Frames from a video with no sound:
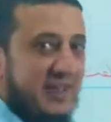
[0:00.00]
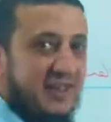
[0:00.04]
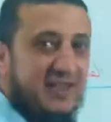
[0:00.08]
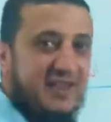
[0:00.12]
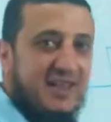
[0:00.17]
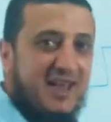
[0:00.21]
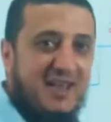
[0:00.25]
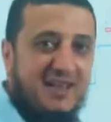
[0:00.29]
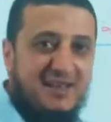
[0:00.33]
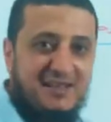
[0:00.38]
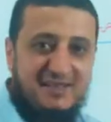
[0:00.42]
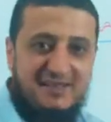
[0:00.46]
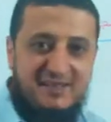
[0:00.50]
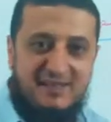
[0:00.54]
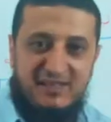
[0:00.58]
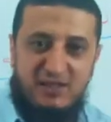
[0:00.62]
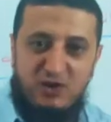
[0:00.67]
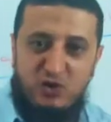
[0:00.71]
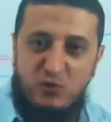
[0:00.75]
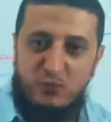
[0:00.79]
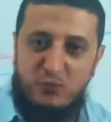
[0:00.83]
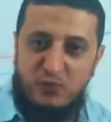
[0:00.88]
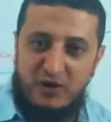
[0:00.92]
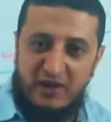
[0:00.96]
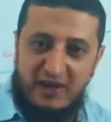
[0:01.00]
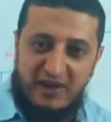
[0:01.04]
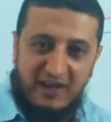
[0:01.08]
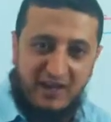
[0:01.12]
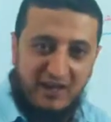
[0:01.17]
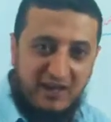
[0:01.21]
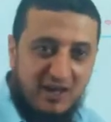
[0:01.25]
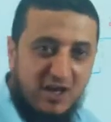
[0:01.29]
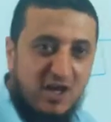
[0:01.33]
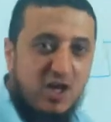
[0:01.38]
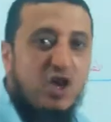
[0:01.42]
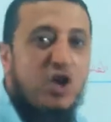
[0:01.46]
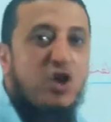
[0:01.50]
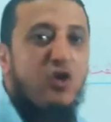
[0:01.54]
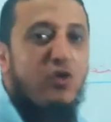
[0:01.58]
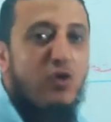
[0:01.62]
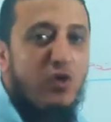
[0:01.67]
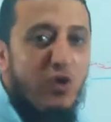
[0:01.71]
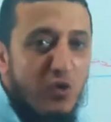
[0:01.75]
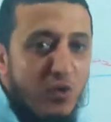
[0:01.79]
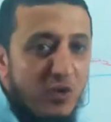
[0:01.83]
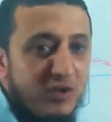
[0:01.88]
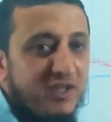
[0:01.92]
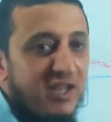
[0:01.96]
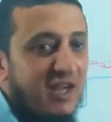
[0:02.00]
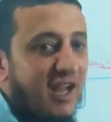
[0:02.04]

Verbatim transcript: ده كده سلم ايه قوه